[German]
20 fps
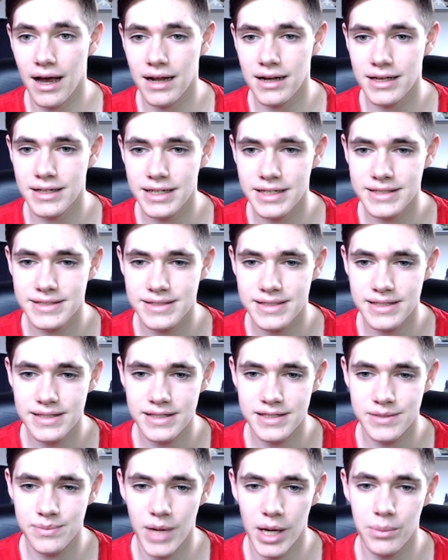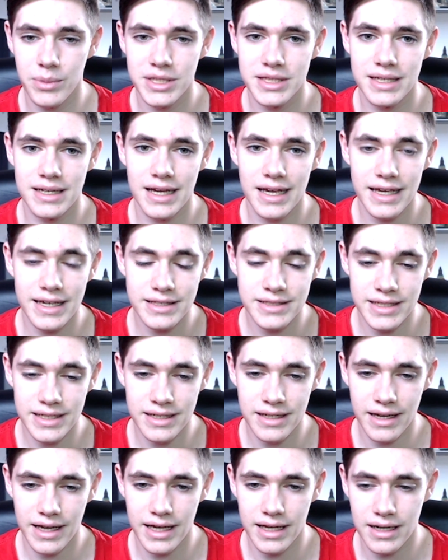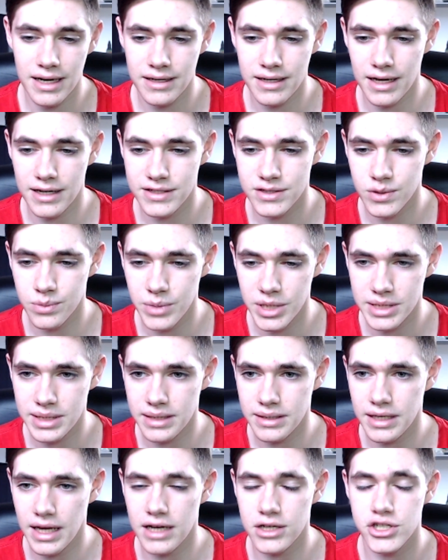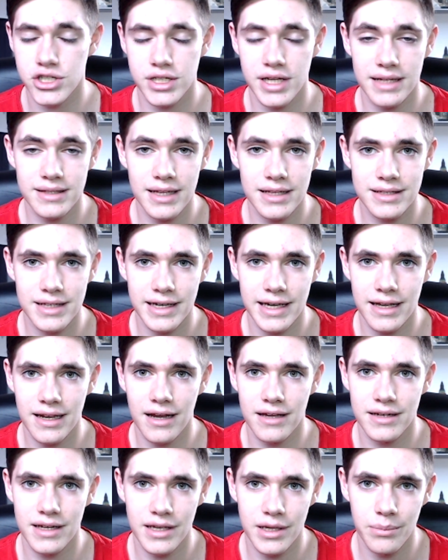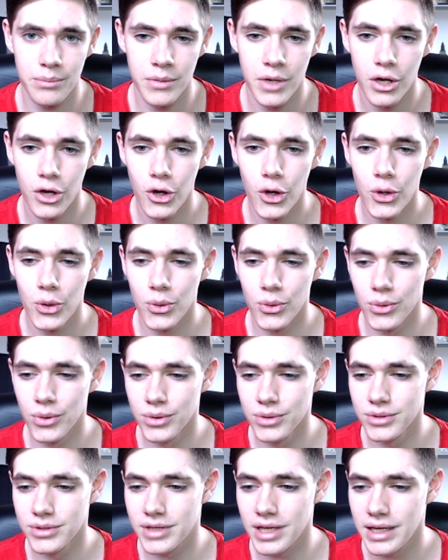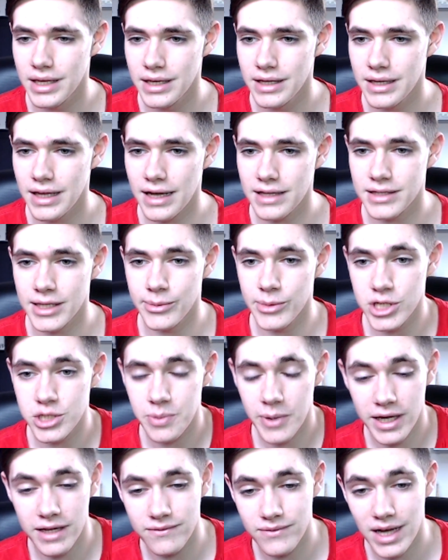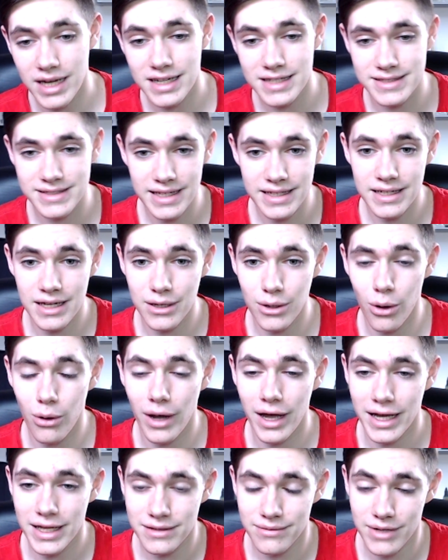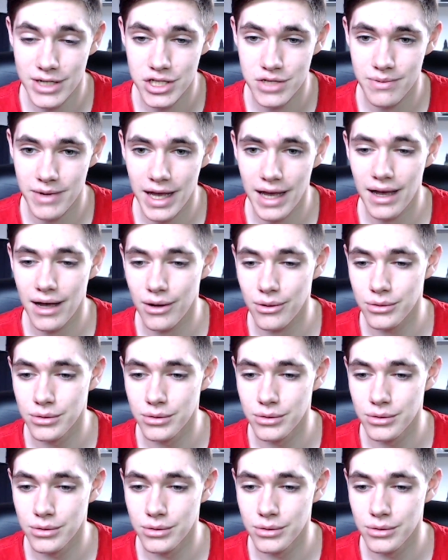Allerdings dieses Mal mit den richtigen Reglern, also mit den ja Standardreglern eben. Und ja, dementsprechend war das Ding dann auch etwas war schwerer